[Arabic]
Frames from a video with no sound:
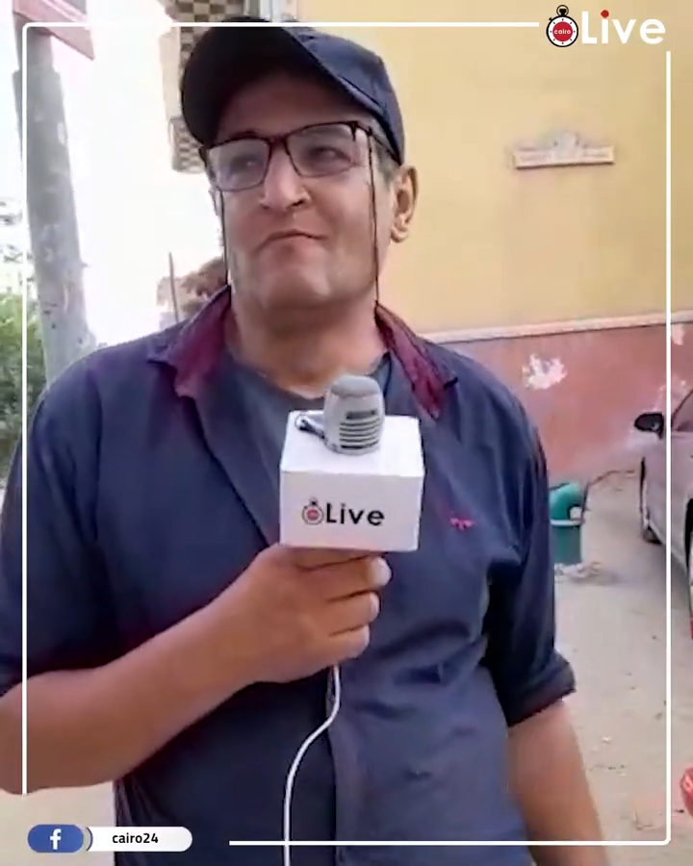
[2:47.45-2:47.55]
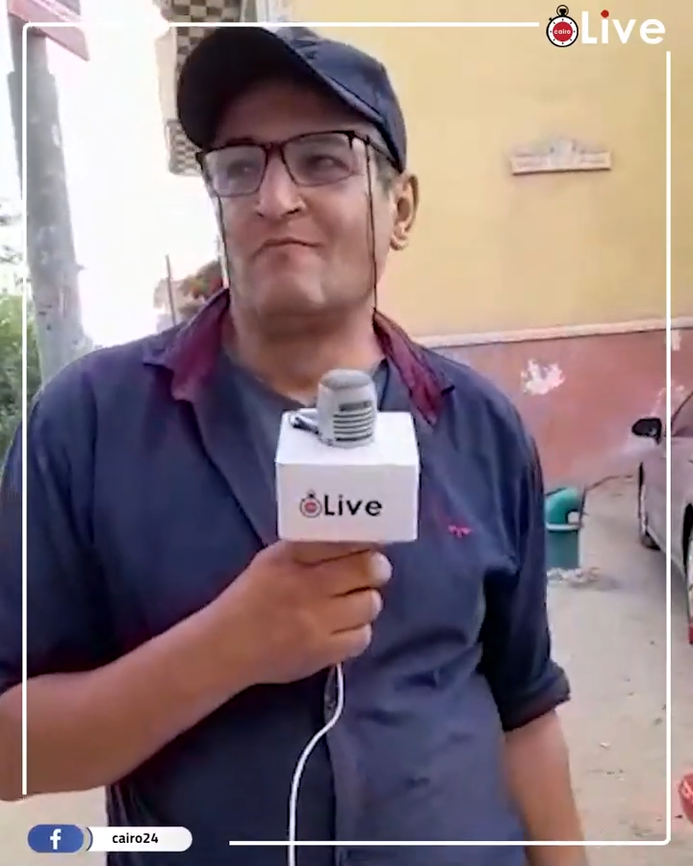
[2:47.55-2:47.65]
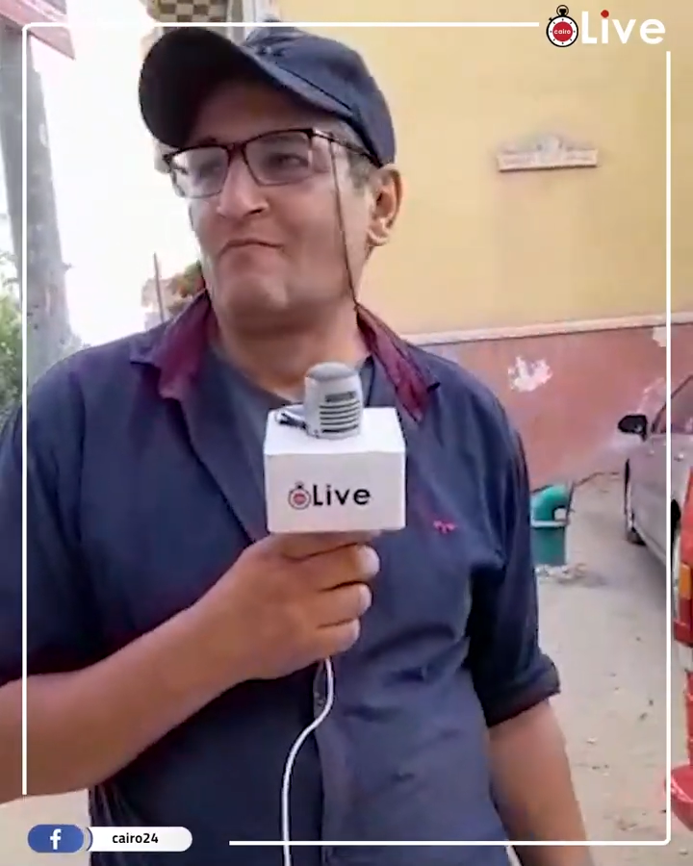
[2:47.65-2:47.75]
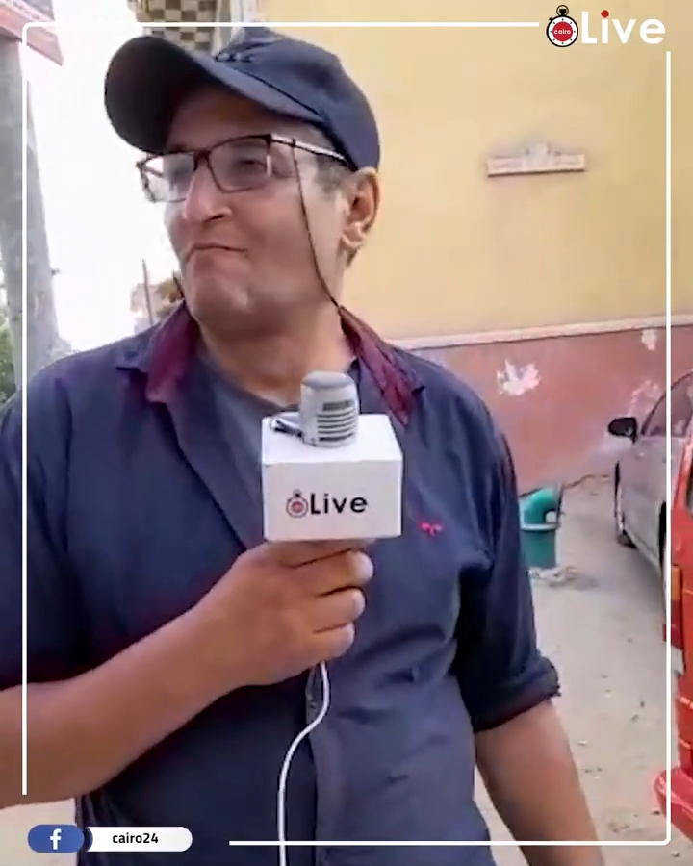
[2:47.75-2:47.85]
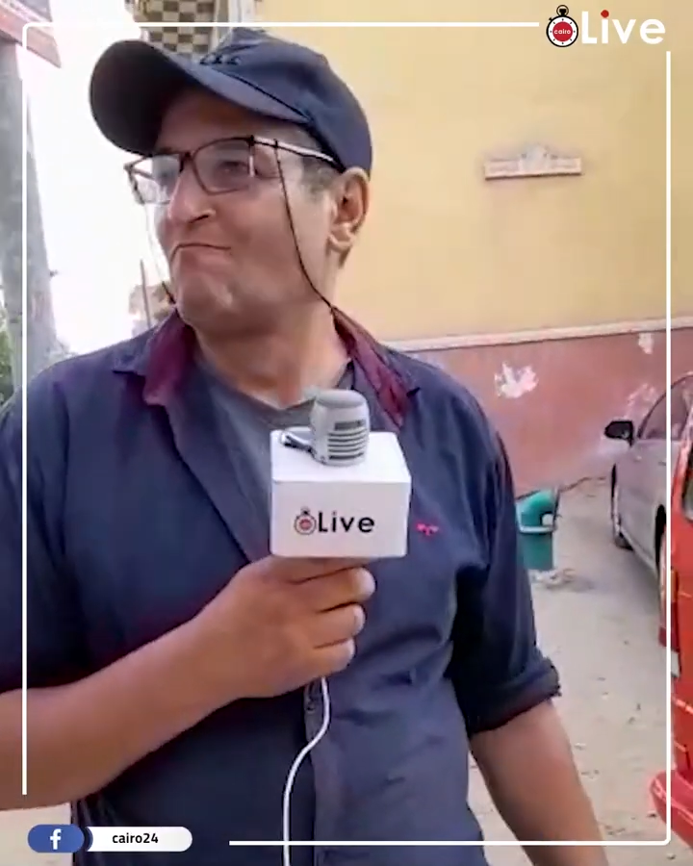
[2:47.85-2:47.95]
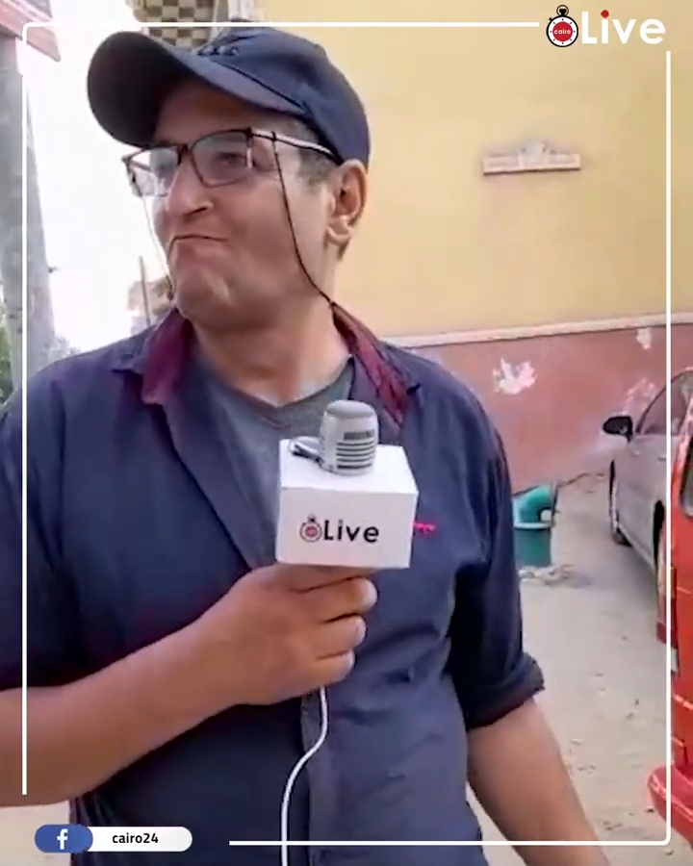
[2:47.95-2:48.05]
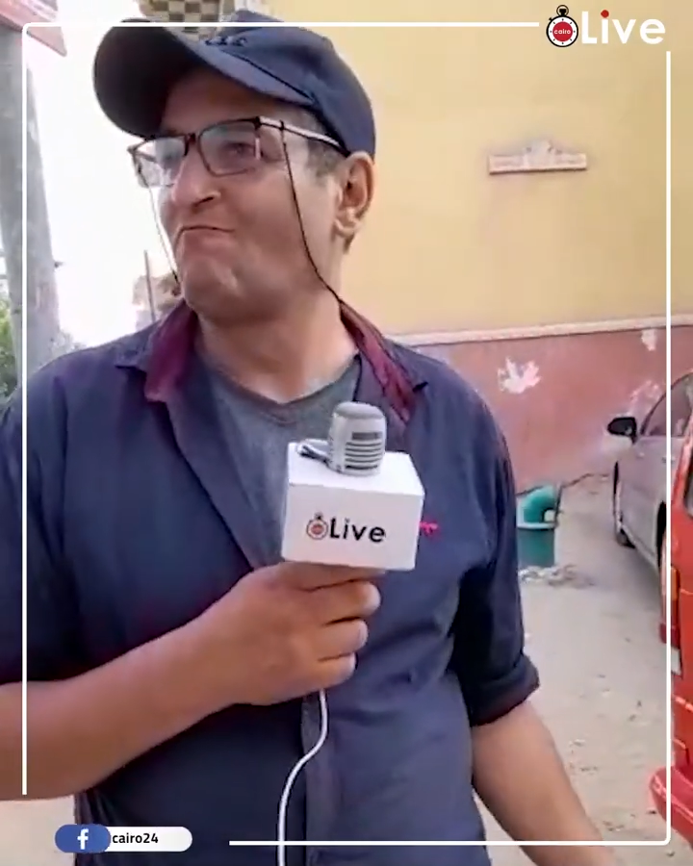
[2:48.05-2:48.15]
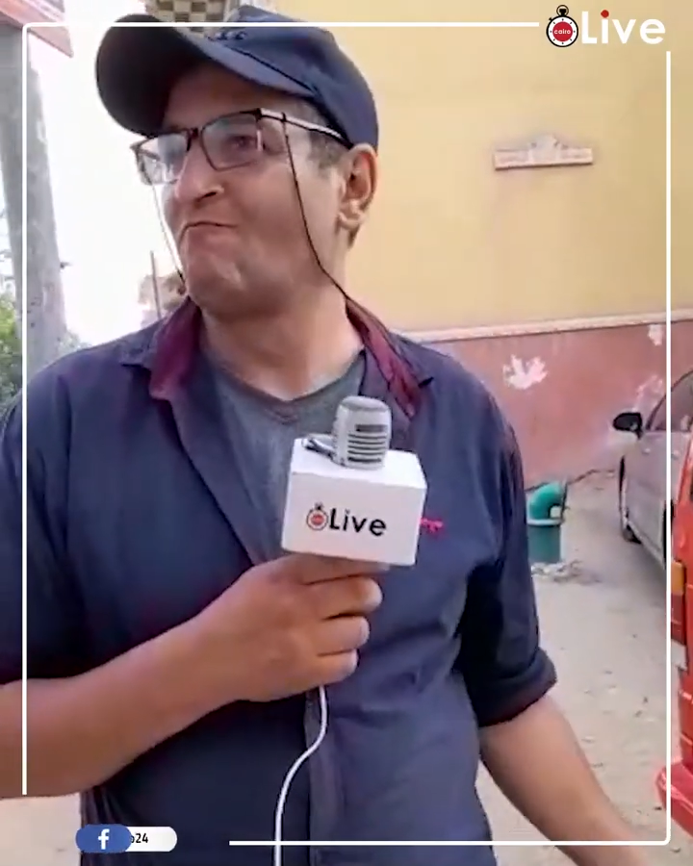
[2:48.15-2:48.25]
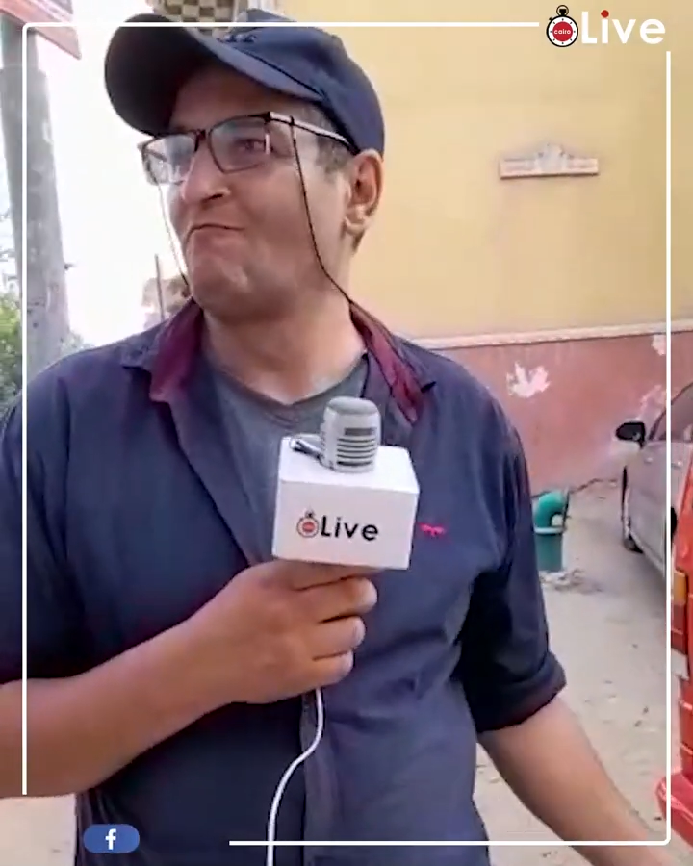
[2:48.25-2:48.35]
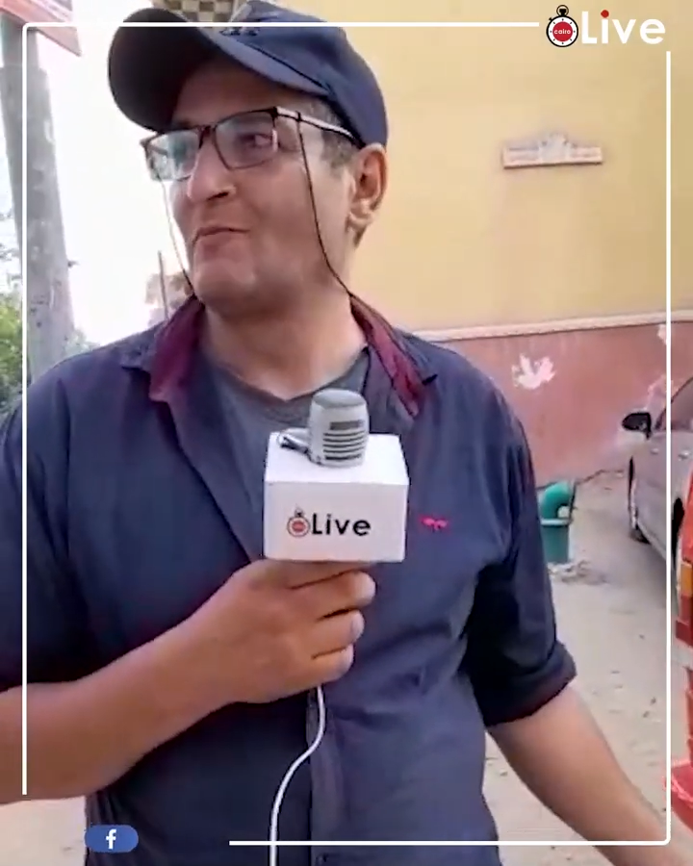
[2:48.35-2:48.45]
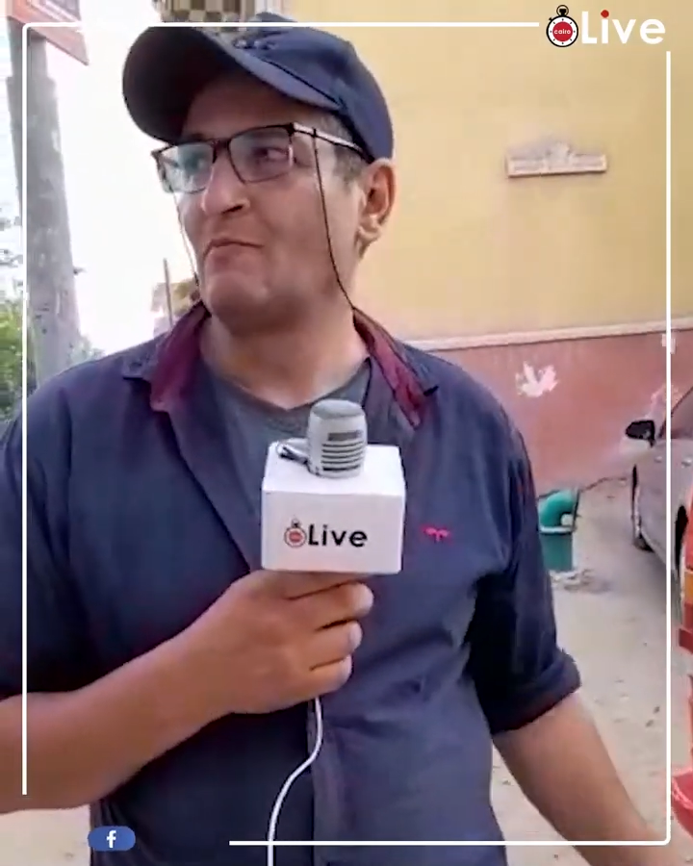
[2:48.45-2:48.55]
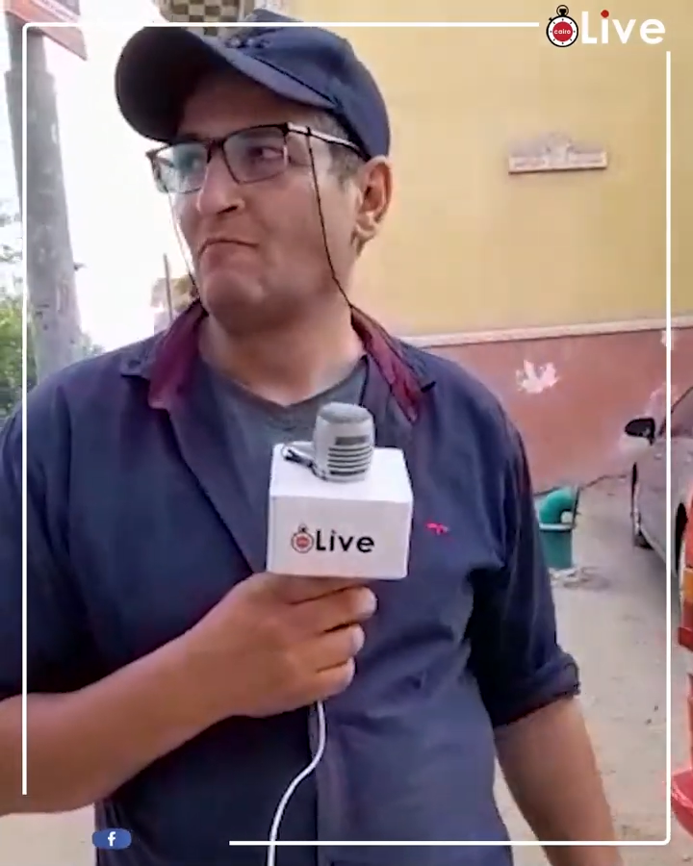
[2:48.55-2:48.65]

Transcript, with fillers: يعني الخبر جالك انت